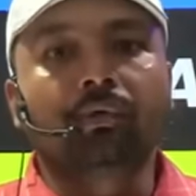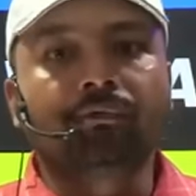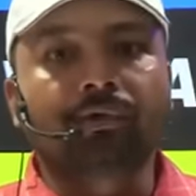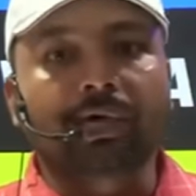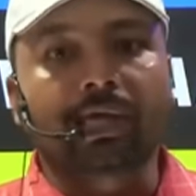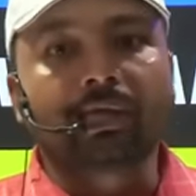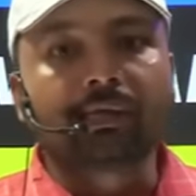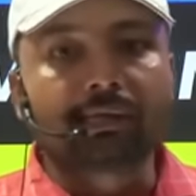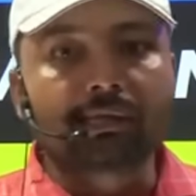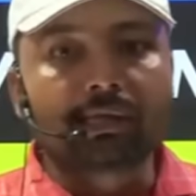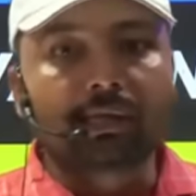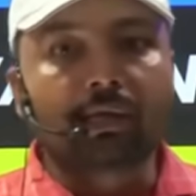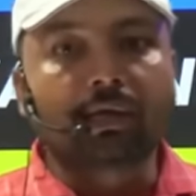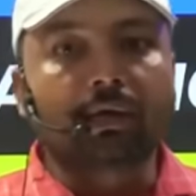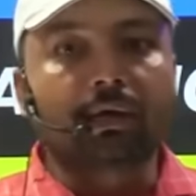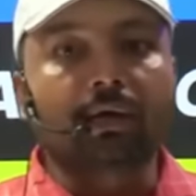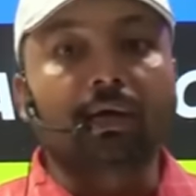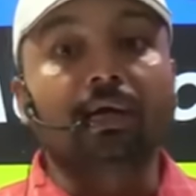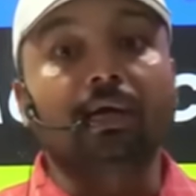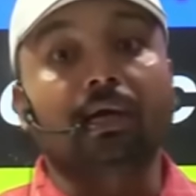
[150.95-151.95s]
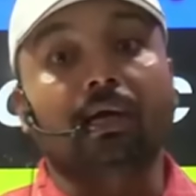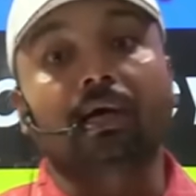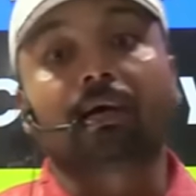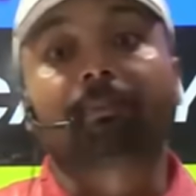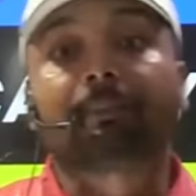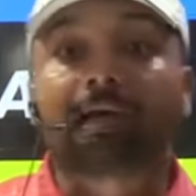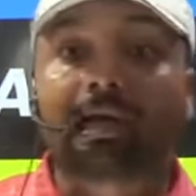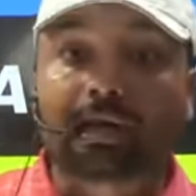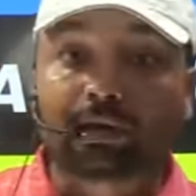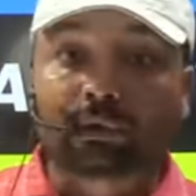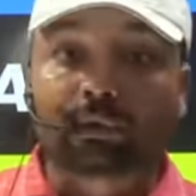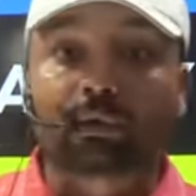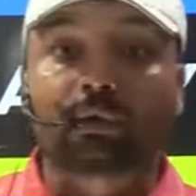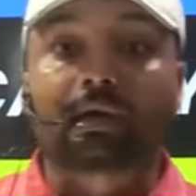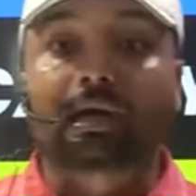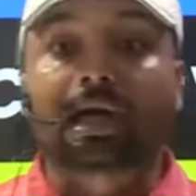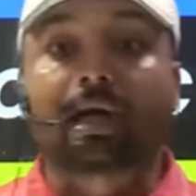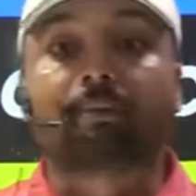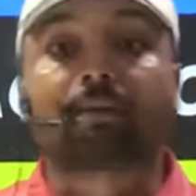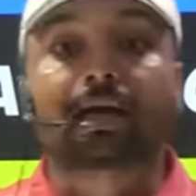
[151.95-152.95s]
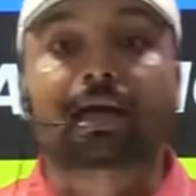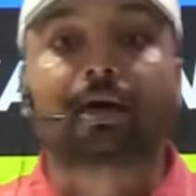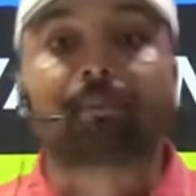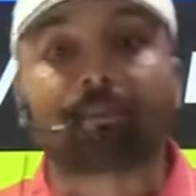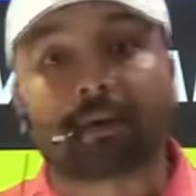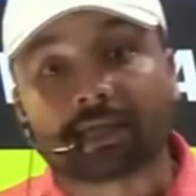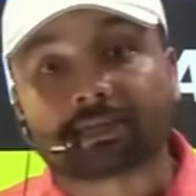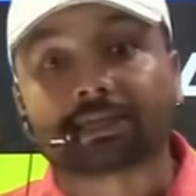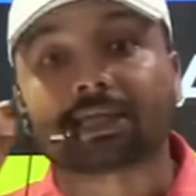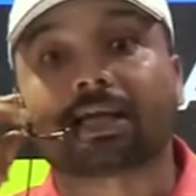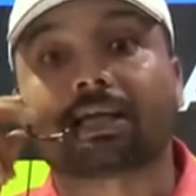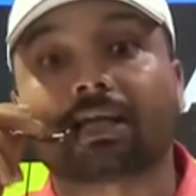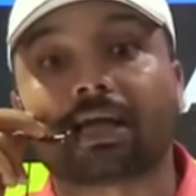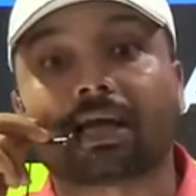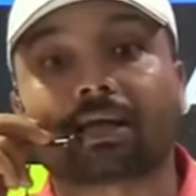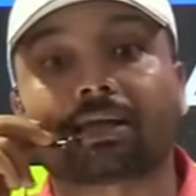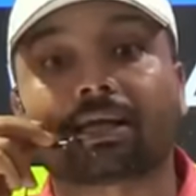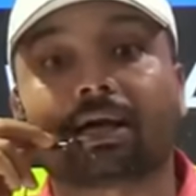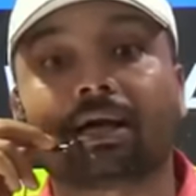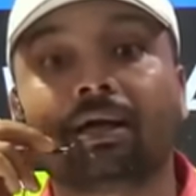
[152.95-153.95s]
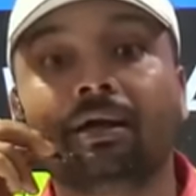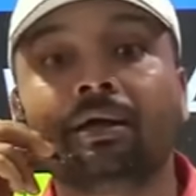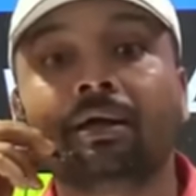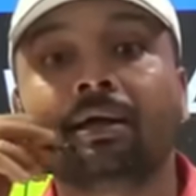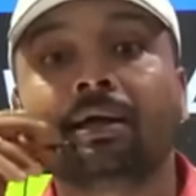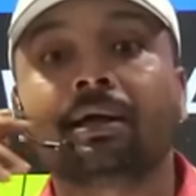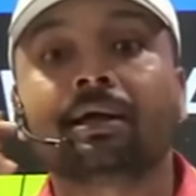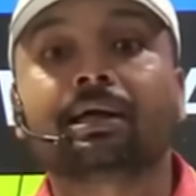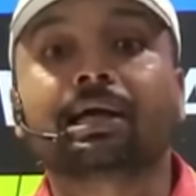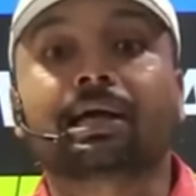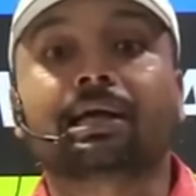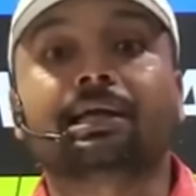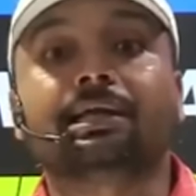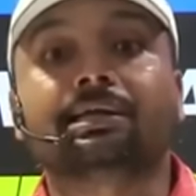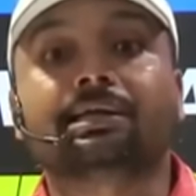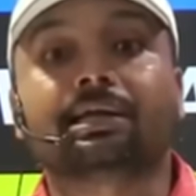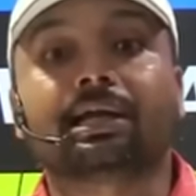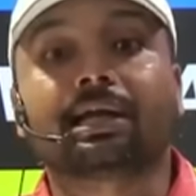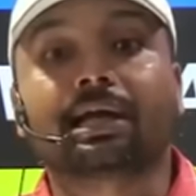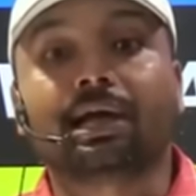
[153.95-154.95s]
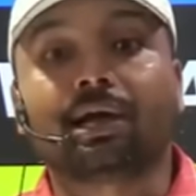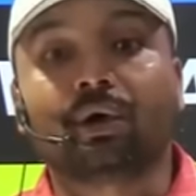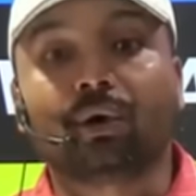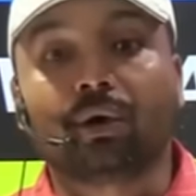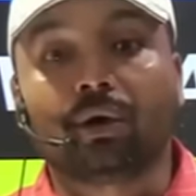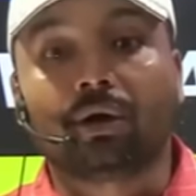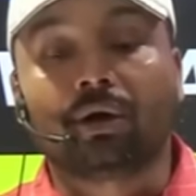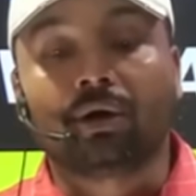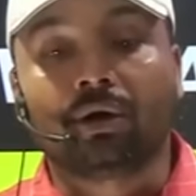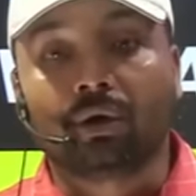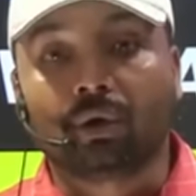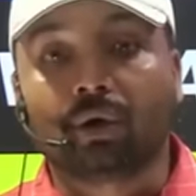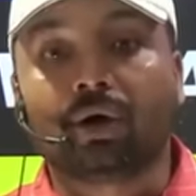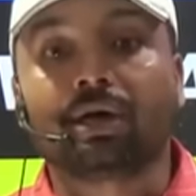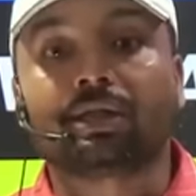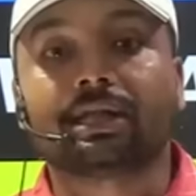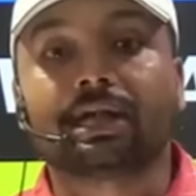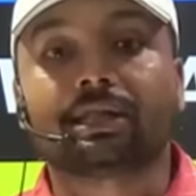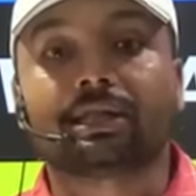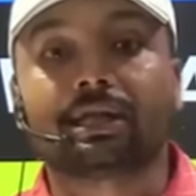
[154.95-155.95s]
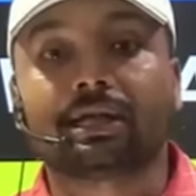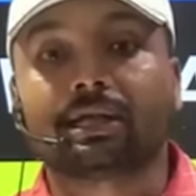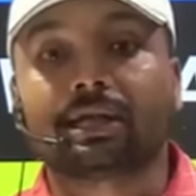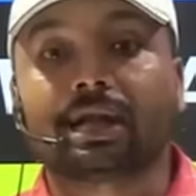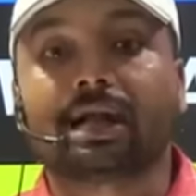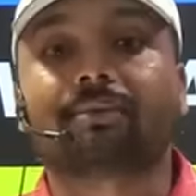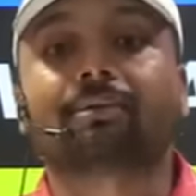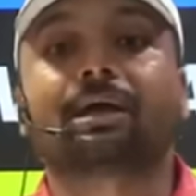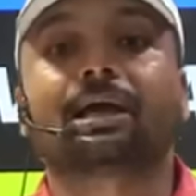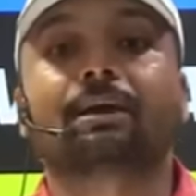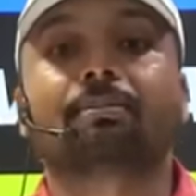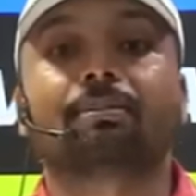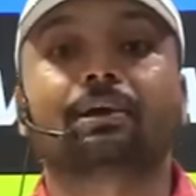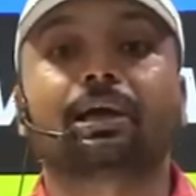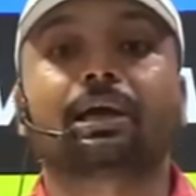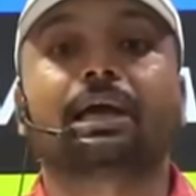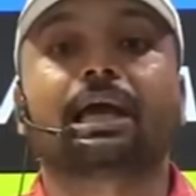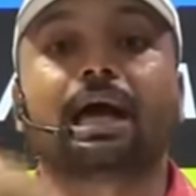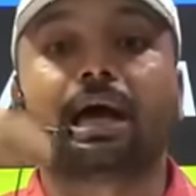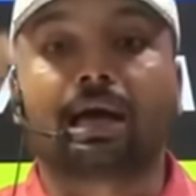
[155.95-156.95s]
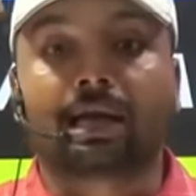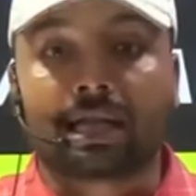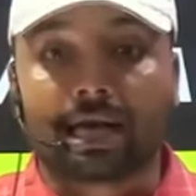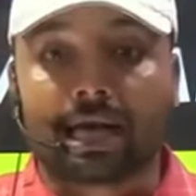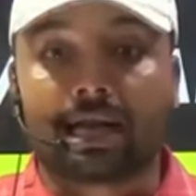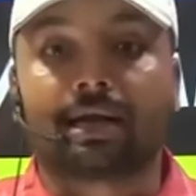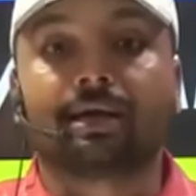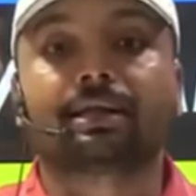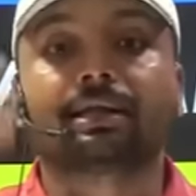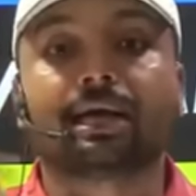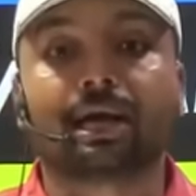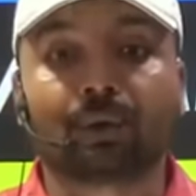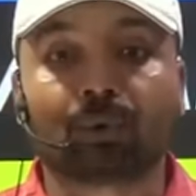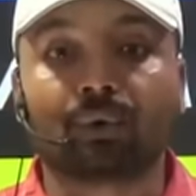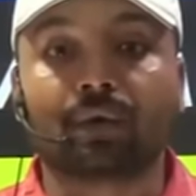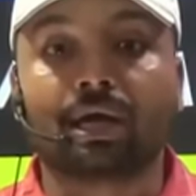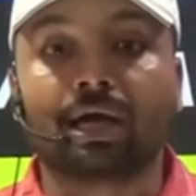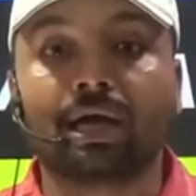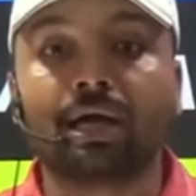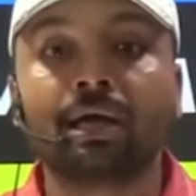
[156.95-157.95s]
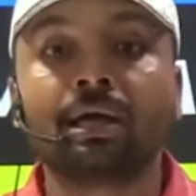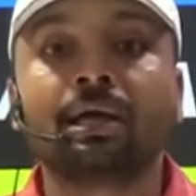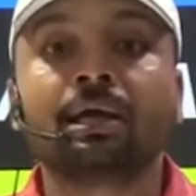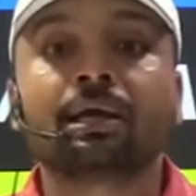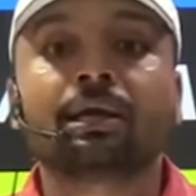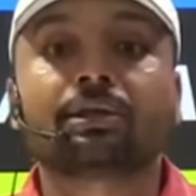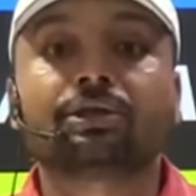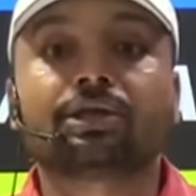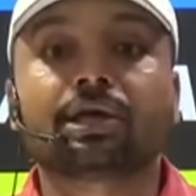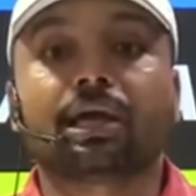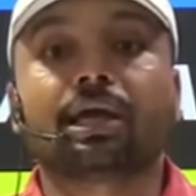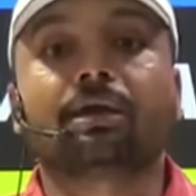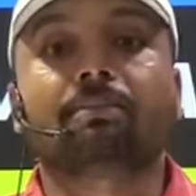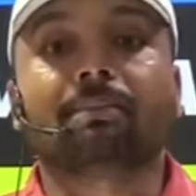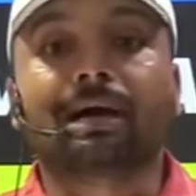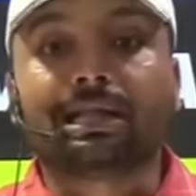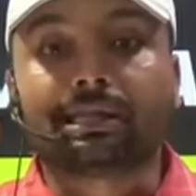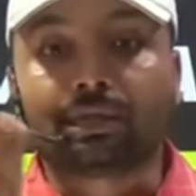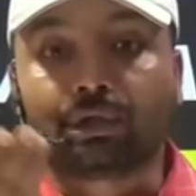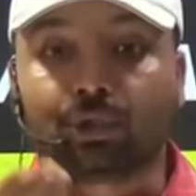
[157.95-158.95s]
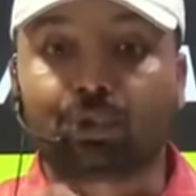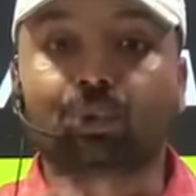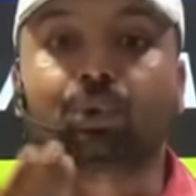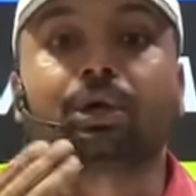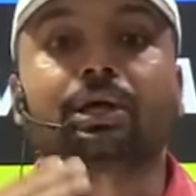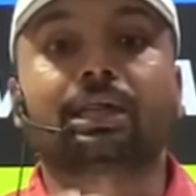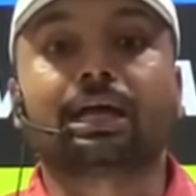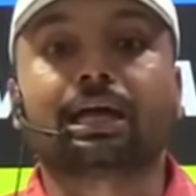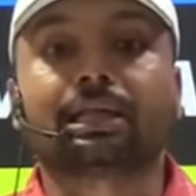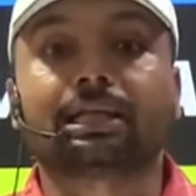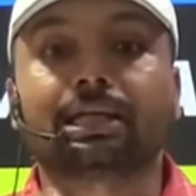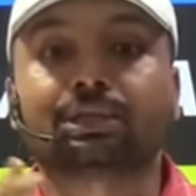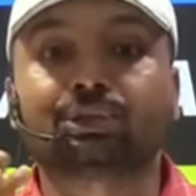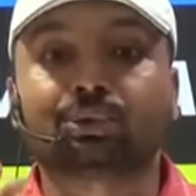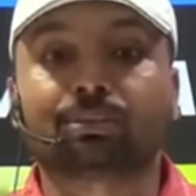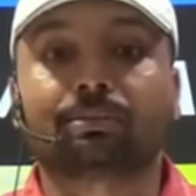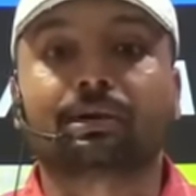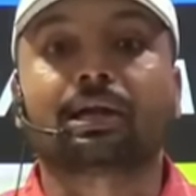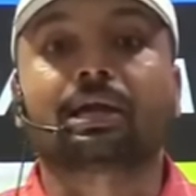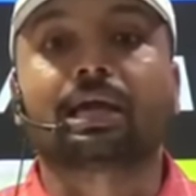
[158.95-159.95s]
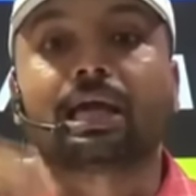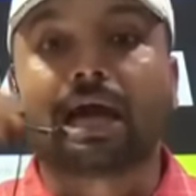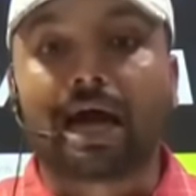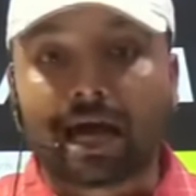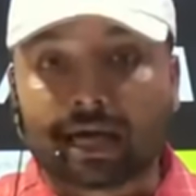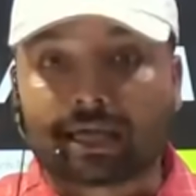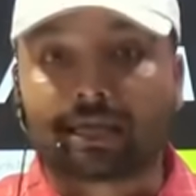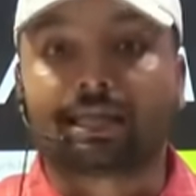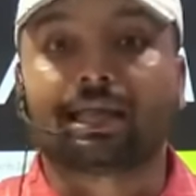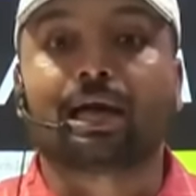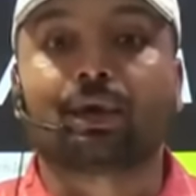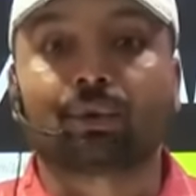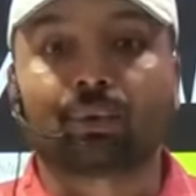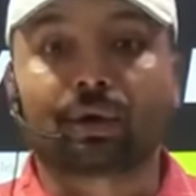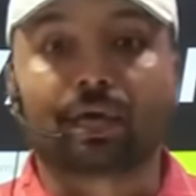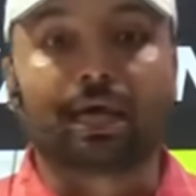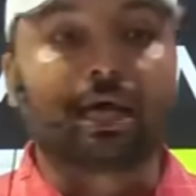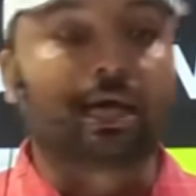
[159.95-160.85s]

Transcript: वैकेंसी कहीं ना कहीं पहले तो तो ड्राइवर का पाँच हज़ार था टेक्नीशियन का नौ नौ हज़ार था ड्राइवर का बढ़ के अठारह हज़ार हो गया जेई मात्र दो हज़ार था जो बढ़ के आठ हज़ार हो गया